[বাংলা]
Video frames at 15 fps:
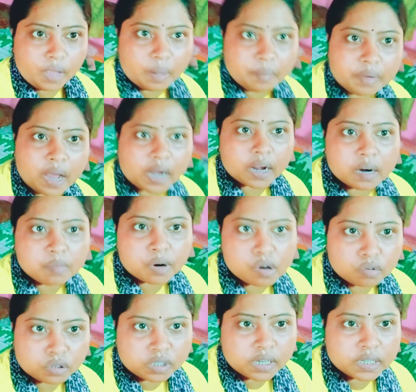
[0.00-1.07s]
আমি
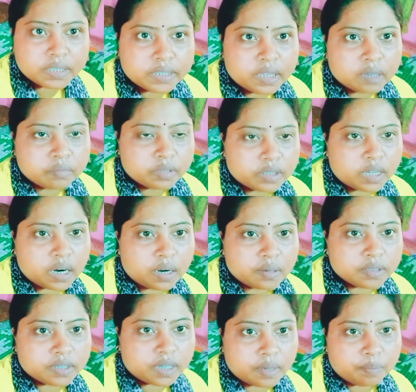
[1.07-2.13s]
আগেরবারেও দিয়েছিলাম দিদার
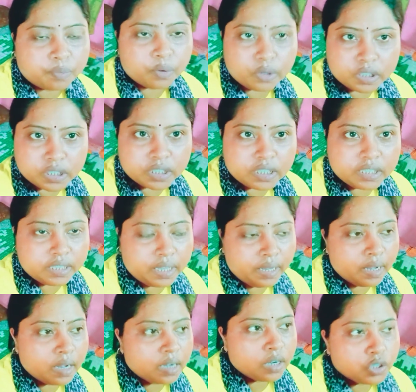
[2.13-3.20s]
যে পরিস্থিতি
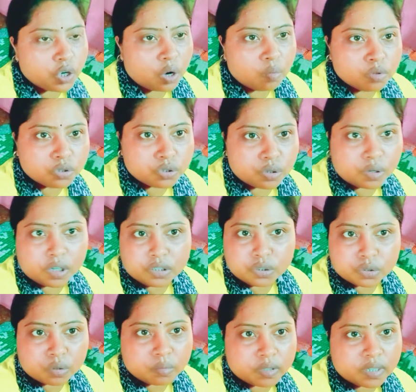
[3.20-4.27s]
সমস্ত
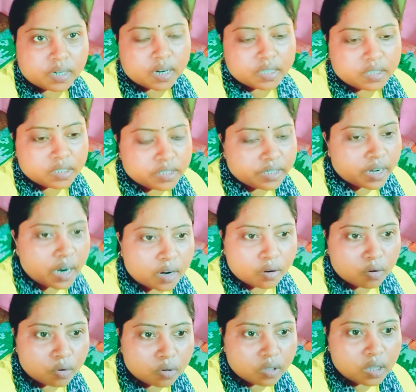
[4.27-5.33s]
কিছু তোমাদের কাছে শেয়ার
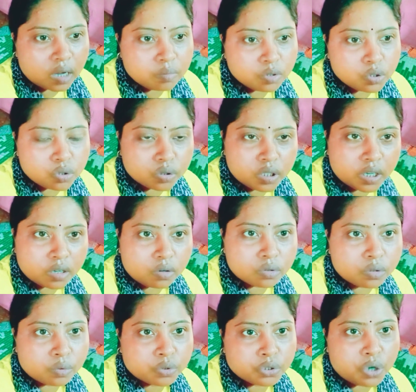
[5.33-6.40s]
করলাম যদি
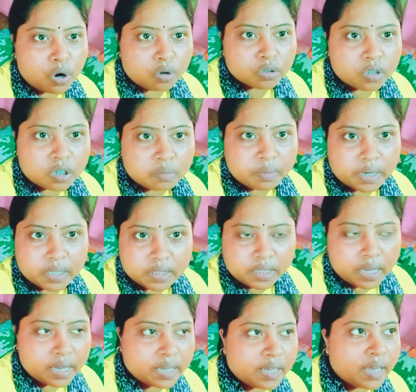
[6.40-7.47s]
কোনো সহদর
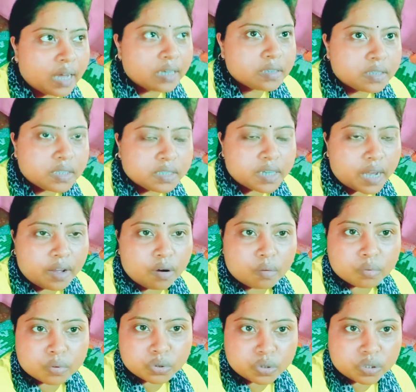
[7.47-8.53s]
ব্যক্তি এগিয়ে আসতে চায়
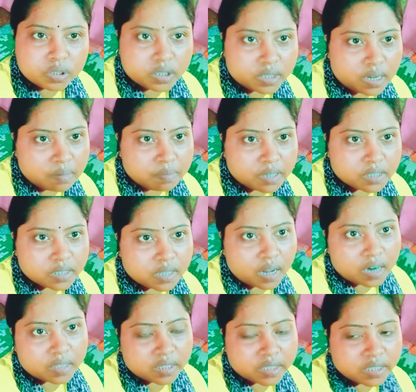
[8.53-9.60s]
অবশ্যই দিদার পাশে
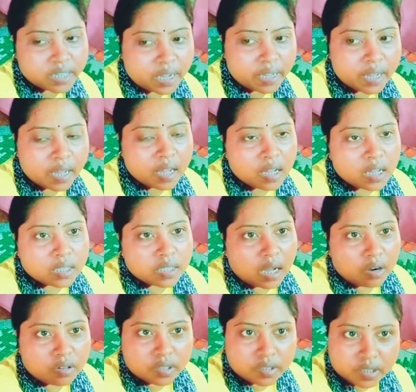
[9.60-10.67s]
দাঁড়াতে চায়
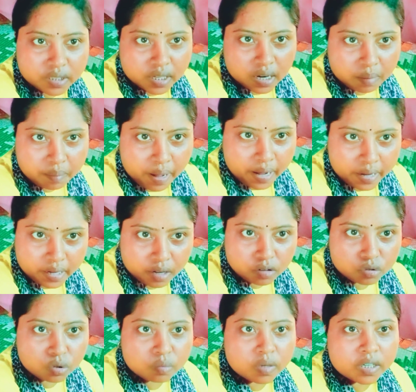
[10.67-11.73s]
তাহলে দিদার
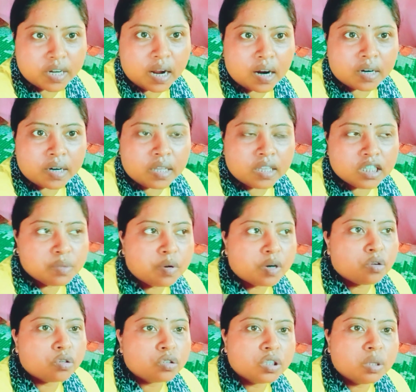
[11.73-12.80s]
ব্যাংকেও তোমরা টাকা
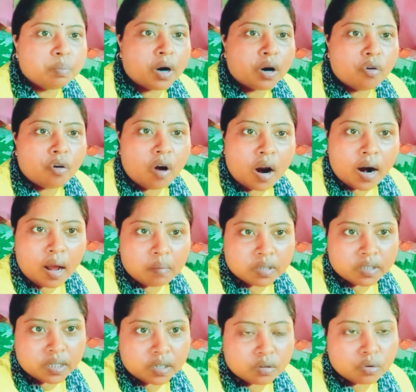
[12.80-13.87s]
ট্রান্সফার করতে পারো আর
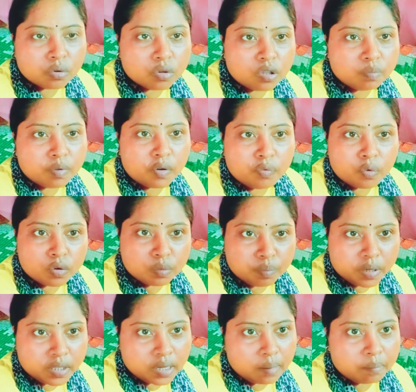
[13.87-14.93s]
আমাদের গুগল পে
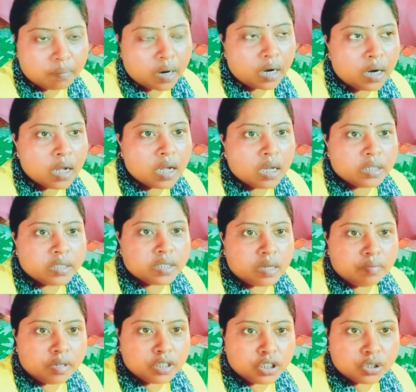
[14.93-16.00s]
ফোনপে নাম্বার
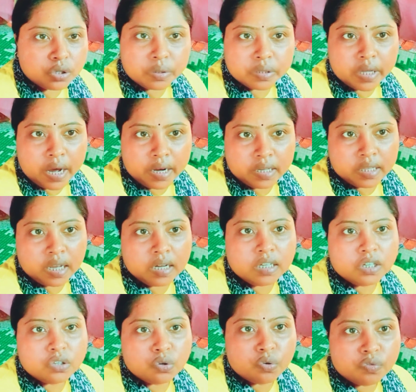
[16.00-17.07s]
সেভেন জিরো নাইন
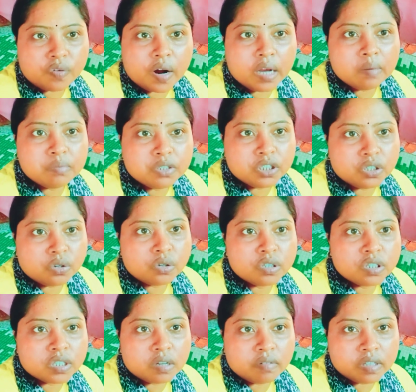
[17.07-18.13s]
এইট টু ফাইভ জিরো
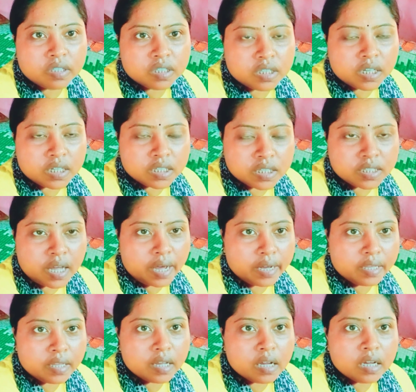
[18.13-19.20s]
সেভেন সিক্স
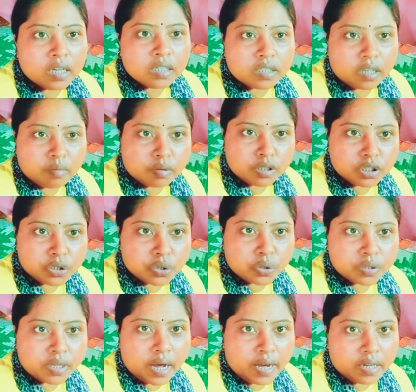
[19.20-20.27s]
নাইন সেভেন
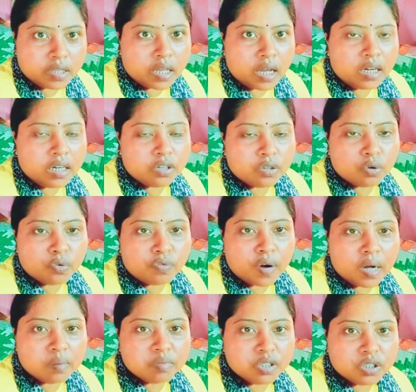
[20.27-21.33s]
জিরো নাইন এইট টু
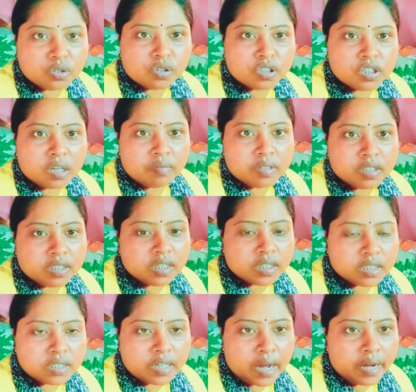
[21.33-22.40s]
ফাইভ জিরো সেভেন
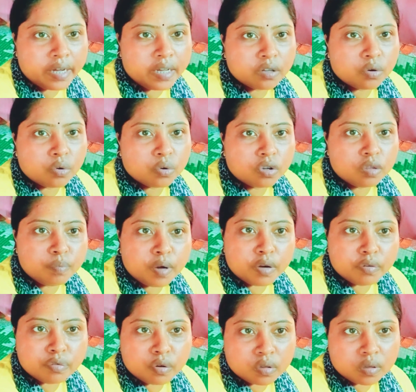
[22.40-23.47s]
সিক্স নাইন গুগল পে
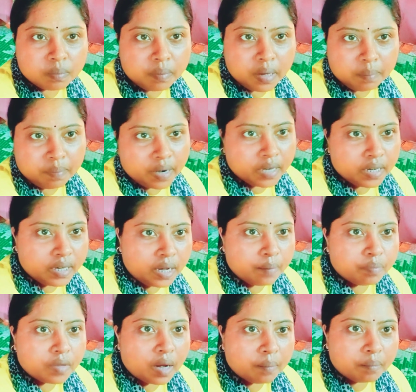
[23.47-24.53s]
ফোনপে
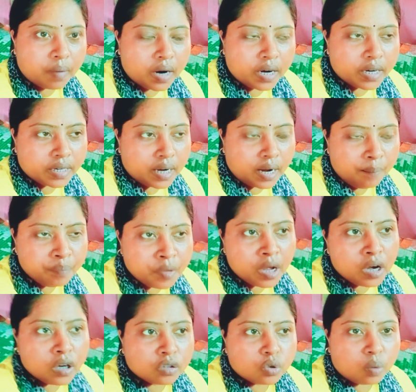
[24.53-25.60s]
পেটিএম নাম্বার এটা
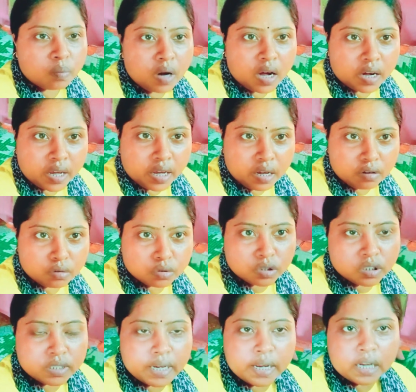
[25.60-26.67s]
তোমরা কেউ
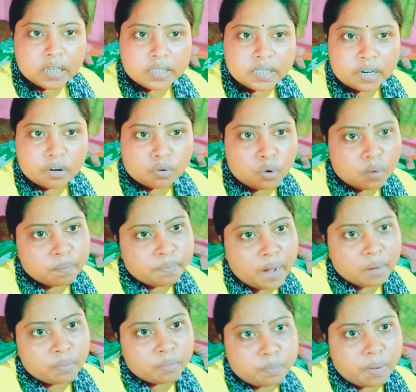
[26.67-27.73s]
যে যেরকম
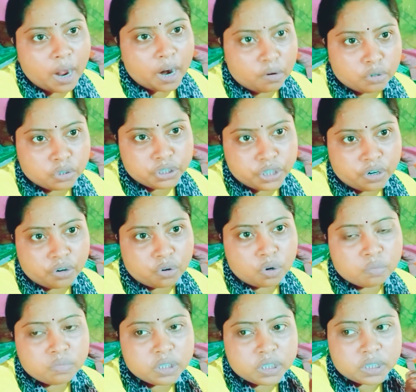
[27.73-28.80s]
পারো
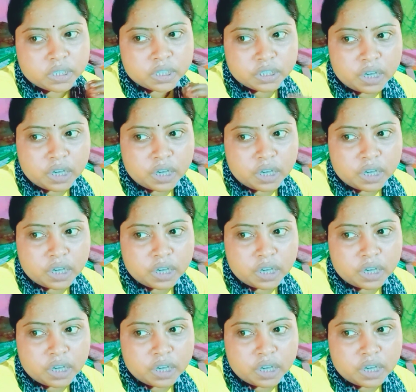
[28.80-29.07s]
সেরকম নিজেদের